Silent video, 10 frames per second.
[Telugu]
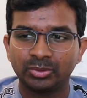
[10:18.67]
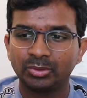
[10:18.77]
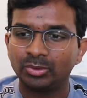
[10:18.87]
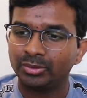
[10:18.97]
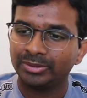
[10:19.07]
సో
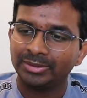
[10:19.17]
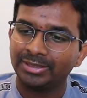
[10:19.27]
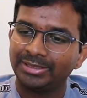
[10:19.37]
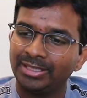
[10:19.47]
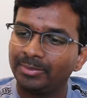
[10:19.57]

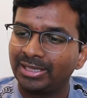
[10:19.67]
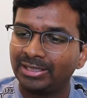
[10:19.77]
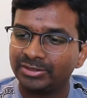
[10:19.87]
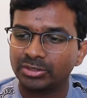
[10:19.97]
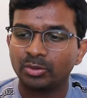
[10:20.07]
ఇది మన
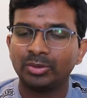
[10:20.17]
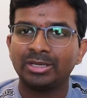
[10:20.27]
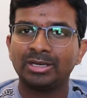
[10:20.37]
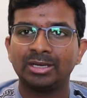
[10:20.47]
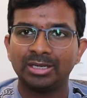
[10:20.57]
లిస్ట్లో
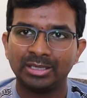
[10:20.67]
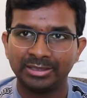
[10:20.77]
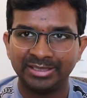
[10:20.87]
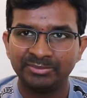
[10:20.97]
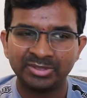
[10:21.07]
ఉన్న
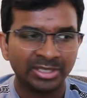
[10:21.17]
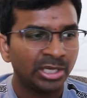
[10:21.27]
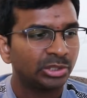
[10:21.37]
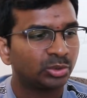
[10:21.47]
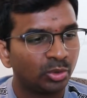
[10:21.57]
టీమ్స్
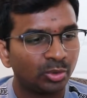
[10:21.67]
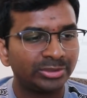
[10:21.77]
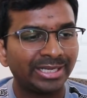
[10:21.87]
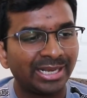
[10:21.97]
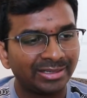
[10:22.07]
సో
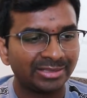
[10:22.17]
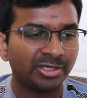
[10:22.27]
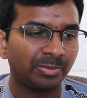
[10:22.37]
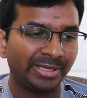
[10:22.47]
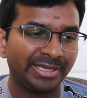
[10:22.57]
దేర్ ఆర్
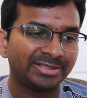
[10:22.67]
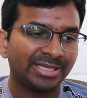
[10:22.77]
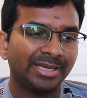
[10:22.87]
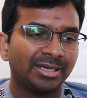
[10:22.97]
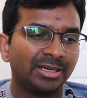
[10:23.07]
అదర్ ప్లేయర్స్
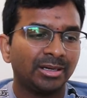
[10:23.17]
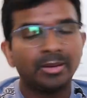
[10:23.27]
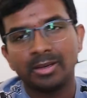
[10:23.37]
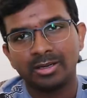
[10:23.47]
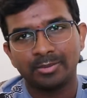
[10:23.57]
లైక్
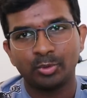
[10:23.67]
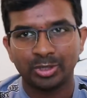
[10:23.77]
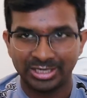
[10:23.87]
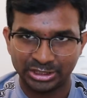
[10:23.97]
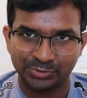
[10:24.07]

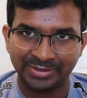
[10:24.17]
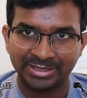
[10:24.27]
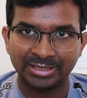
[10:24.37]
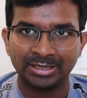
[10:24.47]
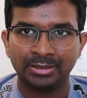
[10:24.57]
మురుగన్
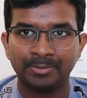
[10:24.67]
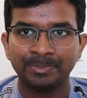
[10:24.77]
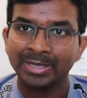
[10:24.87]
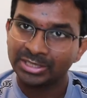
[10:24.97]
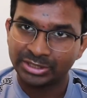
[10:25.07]
అశ్విన్
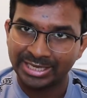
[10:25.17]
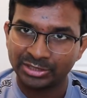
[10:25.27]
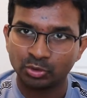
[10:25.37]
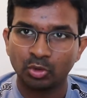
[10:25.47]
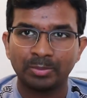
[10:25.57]

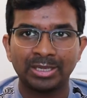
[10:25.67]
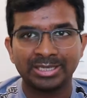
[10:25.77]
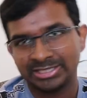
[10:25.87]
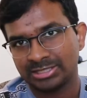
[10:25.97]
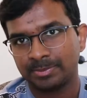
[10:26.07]
శ్రేయస్ గోపాల్
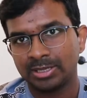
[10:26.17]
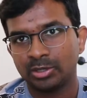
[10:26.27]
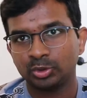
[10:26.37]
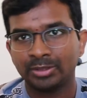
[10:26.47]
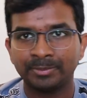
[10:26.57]
కృష్ణప్ప
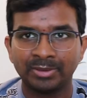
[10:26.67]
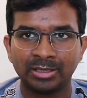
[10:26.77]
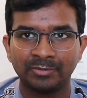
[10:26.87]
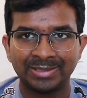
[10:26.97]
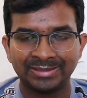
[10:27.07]
గౌతమ్
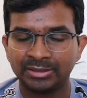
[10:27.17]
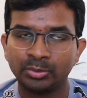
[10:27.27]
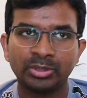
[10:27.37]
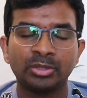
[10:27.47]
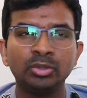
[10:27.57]

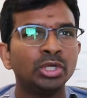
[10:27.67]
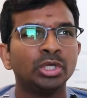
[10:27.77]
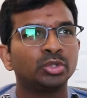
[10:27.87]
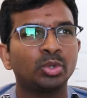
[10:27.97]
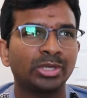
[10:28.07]
వీళ్ళందరూ ఉన్నారు
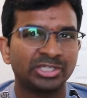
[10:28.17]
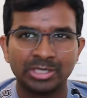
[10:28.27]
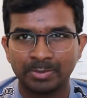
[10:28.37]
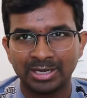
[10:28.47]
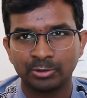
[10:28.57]
సో
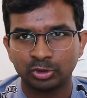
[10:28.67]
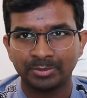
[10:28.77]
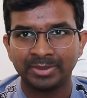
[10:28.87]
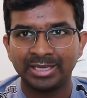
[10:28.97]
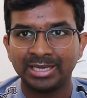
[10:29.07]
కృష్ణప్ప
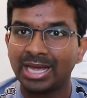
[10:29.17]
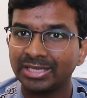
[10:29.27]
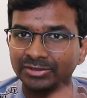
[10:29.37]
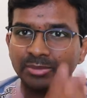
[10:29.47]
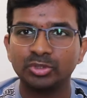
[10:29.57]
గౌతమ్కి
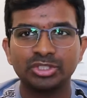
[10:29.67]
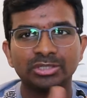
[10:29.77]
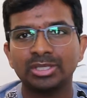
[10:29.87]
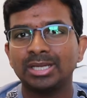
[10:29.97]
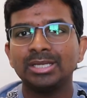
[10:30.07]
లాస్ట్ టైం
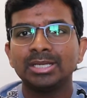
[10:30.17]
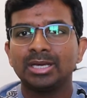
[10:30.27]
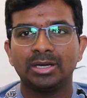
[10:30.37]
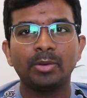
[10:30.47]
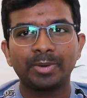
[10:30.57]
వచ్చినంత
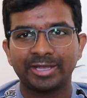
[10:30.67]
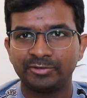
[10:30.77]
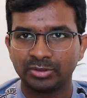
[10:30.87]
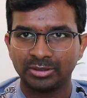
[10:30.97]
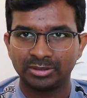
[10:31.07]

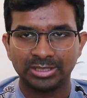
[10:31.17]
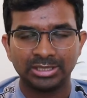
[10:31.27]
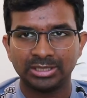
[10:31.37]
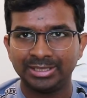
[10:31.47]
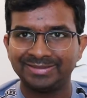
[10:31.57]
ప్రైజ్
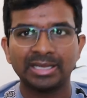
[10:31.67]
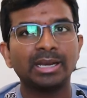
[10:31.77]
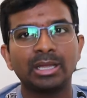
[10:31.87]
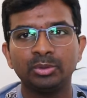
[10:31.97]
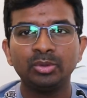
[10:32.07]

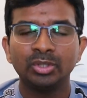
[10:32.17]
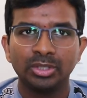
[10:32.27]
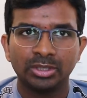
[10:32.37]
ఈసారి రాదు